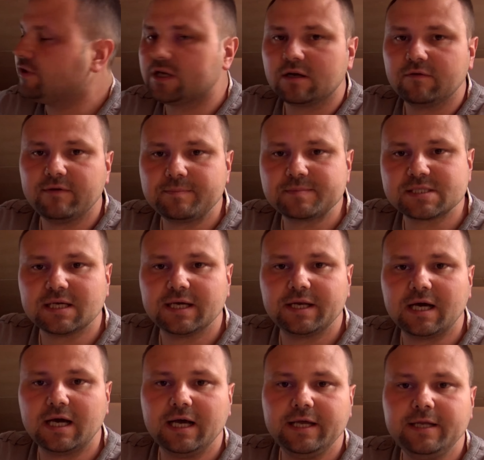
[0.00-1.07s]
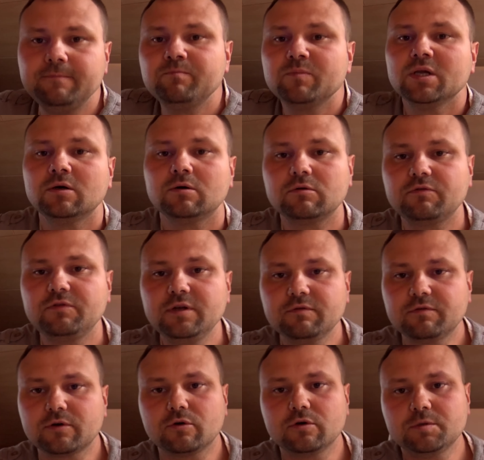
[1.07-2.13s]
ihrer Webseite ein und viele
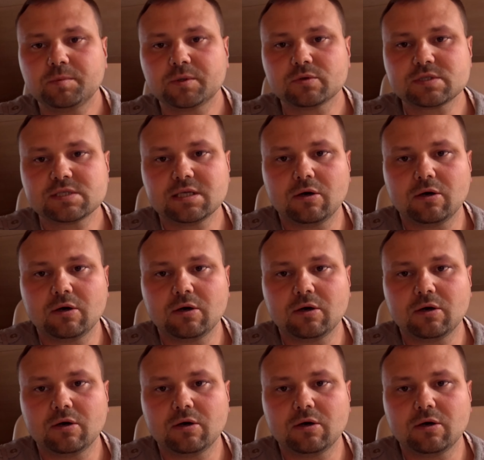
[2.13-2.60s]
von euch benutzen